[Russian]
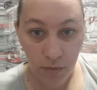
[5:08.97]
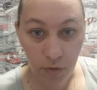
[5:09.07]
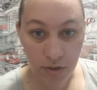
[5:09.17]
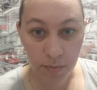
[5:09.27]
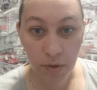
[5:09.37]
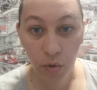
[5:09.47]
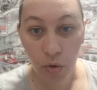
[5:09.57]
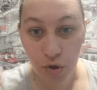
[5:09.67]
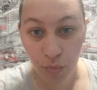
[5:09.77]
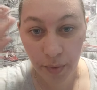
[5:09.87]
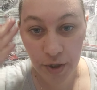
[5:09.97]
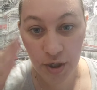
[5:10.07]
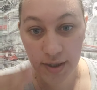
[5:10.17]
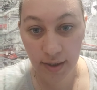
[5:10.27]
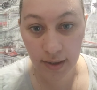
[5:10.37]
То есть мы кожу
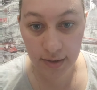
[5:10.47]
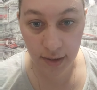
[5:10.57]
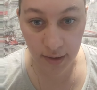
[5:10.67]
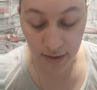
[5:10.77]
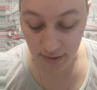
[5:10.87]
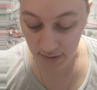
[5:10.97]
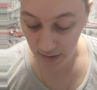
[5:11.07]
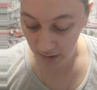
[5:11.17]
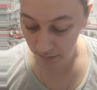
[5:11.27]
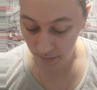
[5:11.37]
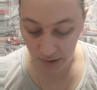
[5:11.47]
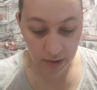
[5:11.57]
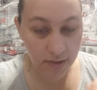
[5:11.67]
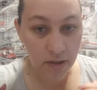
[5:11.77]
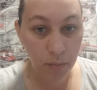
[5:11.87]
почистили от загрязнений. Мы
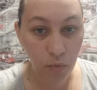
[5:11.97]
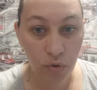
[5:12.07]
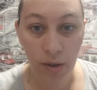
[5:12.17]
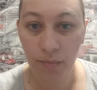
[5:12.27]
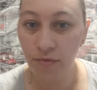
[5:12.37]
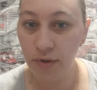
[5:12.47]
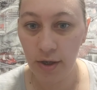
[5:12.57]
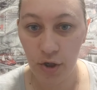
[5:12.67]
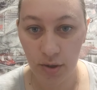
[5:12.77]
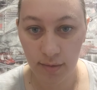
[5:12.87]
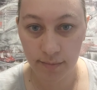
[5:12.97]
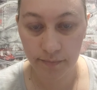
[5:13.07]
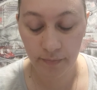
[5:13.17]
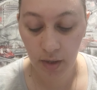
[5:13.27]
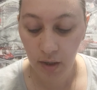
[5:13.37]
это делаем утром и вечером.
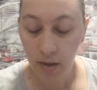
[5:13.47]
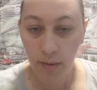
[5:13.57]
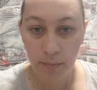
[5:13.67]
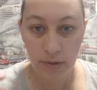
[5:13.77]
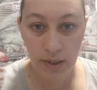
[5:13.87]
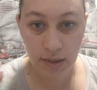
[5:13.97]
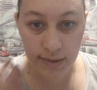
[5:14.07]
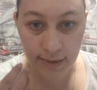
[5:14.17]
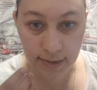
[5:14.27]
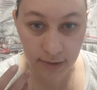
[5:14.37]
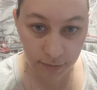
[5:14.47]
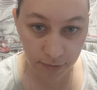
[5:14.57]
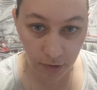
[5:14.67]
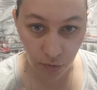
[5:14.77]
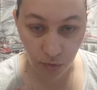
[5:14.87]
Мы нанесли
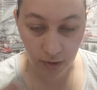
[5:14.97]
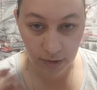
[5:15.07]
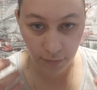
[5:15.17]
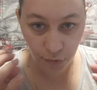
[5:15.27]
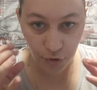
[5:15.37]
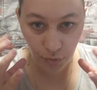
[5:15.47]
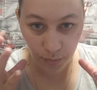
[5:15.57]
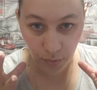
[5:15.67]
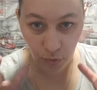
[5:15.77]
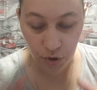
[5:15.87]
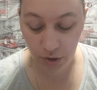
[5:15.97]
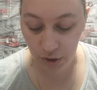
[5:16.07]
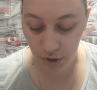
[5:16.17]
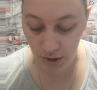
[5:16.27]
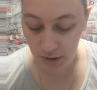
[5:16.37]
сыворотку для того, чтобы кожа
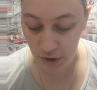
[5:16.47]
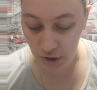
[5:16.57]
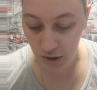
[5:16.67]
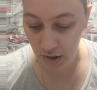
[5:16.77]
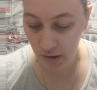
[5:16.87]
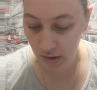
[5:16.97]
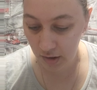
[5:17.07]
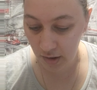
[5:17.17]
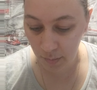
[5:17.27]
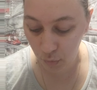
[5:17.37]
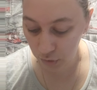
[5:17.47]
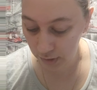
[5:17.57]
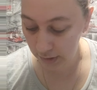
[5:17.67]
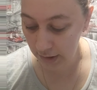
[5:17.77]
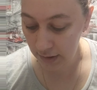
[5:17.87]
начала наша а,
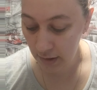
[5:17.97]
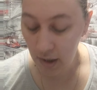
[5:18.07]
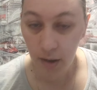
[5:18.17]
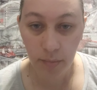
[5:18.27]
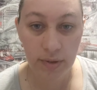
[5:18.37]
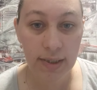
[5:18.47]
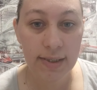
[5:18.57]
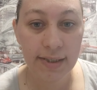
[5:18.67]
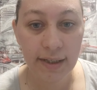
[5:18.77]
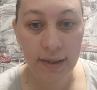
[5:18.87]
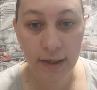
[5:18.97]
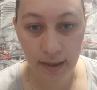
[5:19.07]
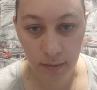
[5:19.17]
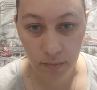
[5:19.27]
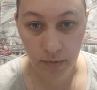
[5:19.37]
работать, да. Мы нанесли
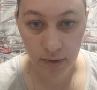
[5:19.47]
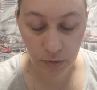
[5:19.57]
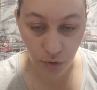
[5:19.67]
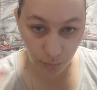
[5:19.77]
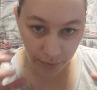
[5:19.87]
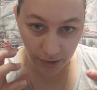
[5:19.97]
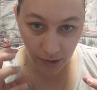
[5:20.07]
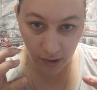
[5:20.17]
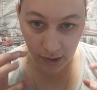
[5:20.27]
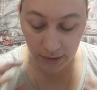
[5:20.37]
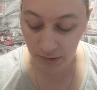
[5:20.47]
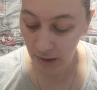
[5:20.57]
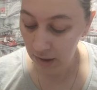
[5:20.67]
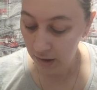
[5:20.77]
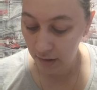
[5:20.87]
крем, который проникает,
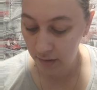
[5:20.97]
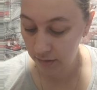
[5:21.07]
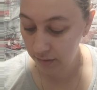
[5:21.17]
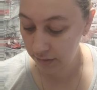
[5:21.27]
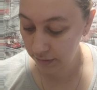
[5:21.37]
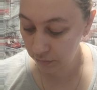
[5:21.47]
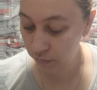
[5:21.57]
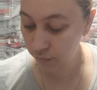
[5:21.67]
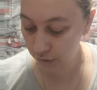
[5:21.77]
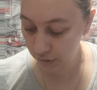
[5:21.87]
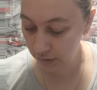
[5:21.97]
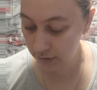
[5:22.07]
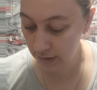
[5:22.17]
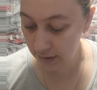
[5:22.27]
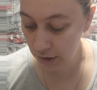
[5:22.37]
э, ну вот
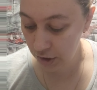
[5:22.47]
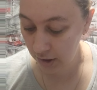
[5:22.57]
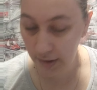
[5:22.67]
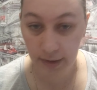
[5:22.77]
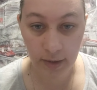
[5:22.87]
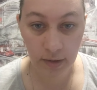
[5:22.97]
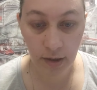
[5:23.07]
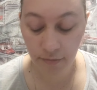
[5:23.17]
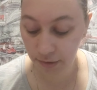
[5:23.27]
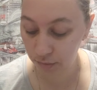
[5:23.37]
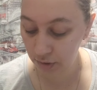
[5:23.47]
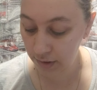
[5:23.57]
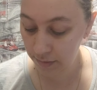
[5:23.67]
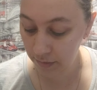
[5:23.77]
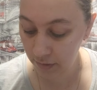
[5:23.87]
за наш коллаген говорю,
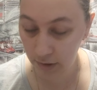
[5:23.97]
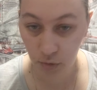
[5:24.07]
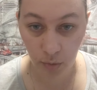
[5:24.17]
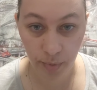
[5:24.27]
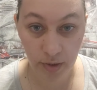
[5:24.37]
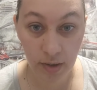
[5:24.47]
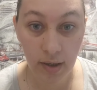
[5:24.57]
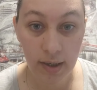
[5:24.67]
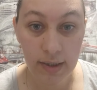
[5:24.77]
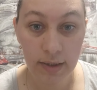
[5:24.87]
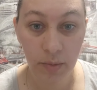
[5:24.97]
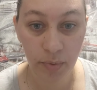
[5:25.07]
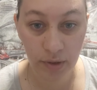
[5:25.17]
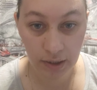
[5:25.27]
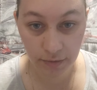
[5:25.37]
да, э, который проникает и
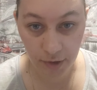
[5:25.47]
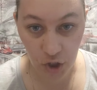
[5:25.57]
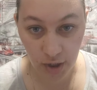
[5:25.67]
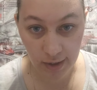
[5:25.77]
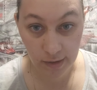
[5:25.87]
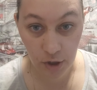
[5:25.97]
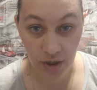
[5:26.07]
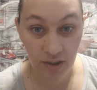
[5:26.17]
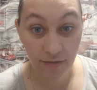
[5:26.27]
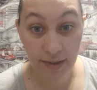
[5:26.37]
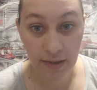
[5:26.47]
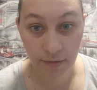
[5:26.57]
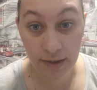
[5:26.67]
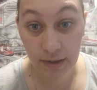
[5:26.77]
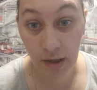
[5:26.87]
пинает ваши клеточки. Давай,
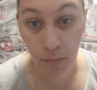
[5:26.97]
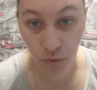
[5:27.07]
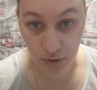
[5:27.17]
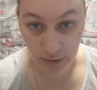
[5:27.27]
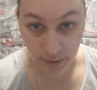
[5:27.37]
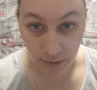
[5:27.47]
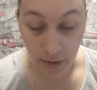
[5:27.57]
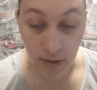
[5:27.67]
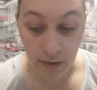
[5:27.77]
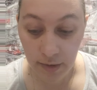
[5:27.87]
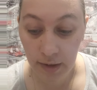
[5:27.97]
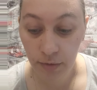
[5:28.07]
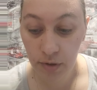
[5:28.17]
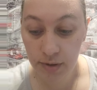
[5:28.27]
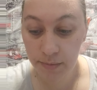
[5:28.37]
давай, работай, да,
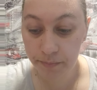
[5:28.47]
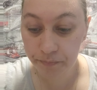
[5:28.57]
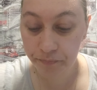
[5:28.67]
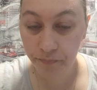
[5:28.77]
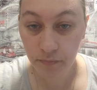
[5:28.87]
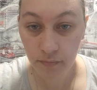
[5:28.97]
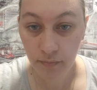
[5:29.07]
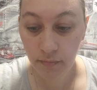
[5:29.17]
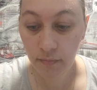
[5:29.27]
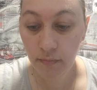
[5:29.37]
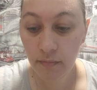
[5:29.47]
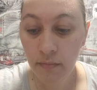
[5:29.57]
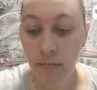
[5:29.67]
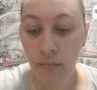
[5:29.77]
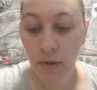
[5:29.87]
то есть
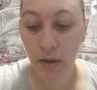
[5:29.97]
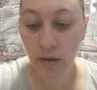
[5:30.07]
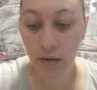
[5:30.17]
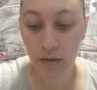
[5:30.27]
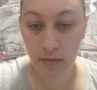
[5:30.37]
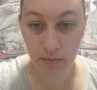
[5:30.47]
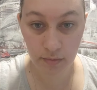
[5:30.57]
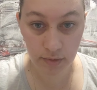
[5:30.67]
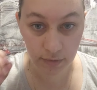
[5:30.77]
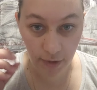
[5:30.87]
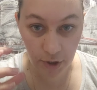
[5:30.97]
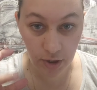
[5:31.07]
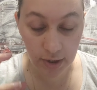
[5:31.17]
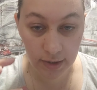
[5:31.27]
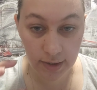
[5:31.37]
э,
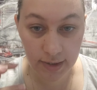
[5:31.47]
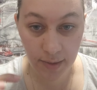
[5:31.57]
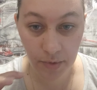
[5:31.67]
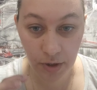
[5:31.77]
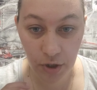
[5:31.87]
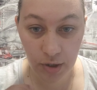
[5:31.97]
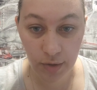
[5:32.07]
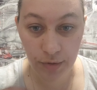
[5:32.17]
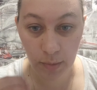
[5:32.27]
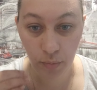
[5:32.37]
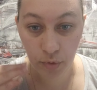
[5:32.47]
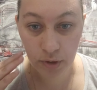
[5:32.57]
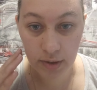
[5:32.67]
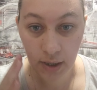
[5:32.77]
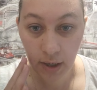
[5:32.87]
ваши клетки сами начинают
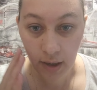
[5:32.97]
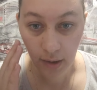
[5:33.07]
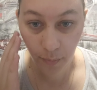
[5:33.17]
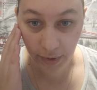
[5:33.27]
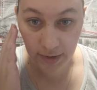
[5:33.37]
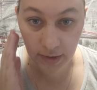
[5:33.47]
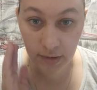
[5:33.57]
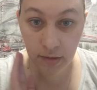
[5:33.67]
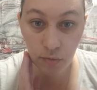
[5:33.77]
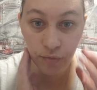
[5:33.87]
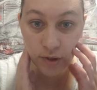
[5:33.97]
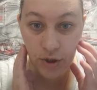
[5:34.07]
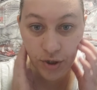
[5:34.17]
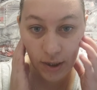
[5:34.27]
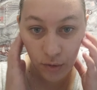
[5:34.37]
работать, компоненты
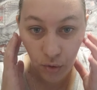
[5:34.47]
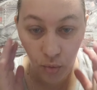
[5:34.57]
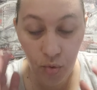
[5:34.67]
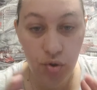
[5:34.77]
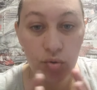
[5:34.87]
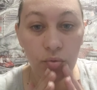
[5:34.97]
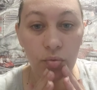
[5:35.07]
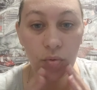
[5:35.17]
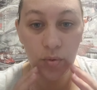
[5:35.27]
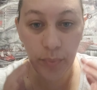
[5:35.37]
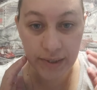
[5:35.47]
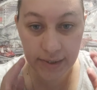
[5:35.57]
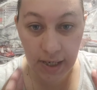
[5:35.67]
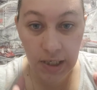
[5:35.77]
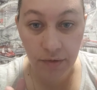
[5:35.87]
увлажняют кожу, э,
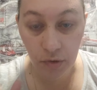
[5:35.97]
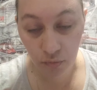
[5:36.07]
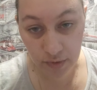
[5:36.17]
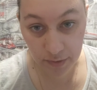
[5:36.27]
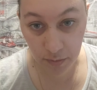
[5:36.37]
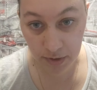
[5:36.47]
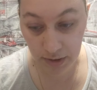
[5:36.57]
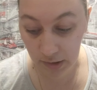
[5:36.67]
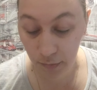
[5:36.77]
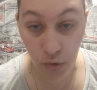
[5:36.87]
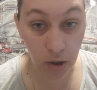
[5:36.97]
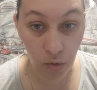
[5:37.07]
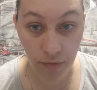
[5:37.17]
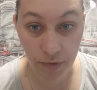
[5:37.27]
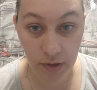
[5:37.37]
подтягивают, ну, в зависимости от того,
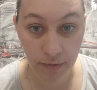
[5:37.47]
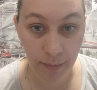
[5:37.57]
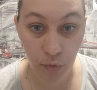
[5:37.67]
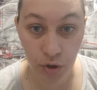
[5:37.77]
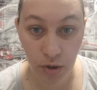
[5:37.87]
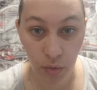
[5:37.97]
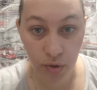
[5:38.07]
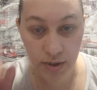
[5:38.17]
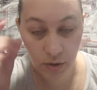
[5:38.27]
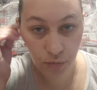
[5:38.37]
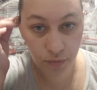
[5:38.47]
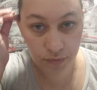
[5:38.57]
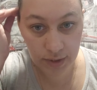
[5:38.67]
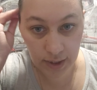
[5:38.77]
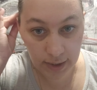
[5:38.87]
какой эффект вам нужен, какую серию вы
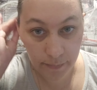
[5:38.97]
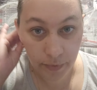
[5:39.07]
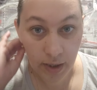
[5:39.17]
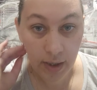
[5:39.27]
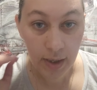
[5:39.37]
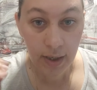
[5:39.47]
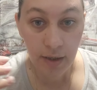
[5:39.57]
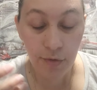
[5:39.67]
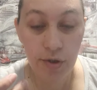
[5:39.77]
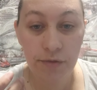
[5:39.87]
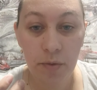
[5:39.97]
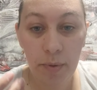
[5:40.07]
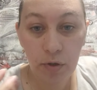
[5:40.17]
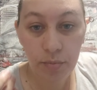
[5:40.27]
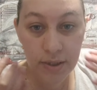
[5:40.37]
взяли. То есть вы
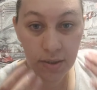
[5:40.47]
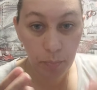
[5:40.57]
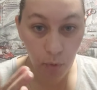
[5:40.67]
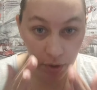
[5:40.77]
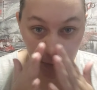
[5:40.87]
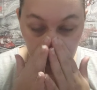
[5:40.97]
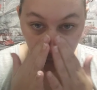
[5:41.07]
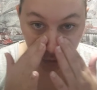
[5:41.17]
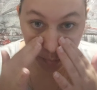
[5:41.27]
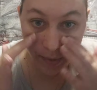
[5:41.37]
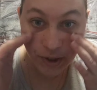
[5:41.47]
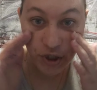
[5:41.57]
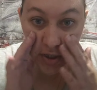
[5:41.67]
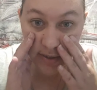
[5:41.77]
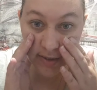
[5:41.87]
потом эти поры, которые
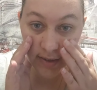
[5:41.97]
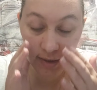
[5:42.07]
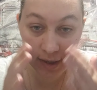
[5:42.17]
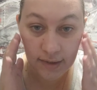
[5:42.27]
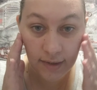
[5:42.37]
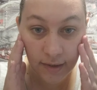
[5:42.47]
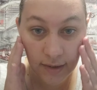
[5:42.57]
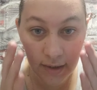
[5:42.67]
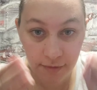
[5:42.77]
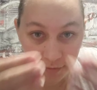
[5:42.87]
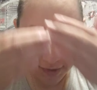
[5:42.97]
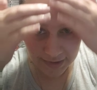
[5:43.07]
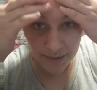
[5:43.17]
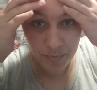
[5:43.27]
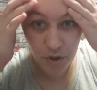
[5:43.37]
почистили, открыли, вы
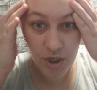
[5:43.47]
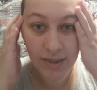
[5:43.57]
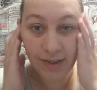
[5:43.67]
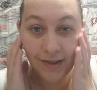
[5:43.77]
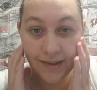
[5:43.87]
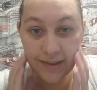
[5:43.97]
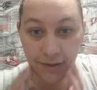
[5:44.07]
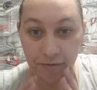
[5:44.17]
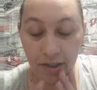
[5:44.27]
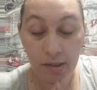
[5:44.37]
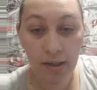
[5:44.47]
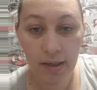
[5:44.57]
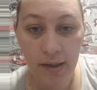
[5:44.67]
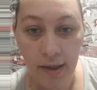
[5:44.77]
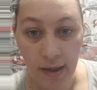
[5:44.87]
их запечатали
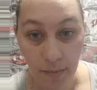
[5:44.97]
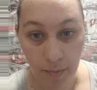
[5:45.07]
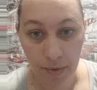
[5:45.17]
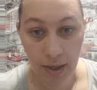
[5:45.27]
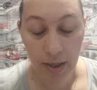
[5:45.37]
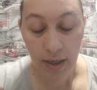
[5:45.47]
сывороткой и кремом.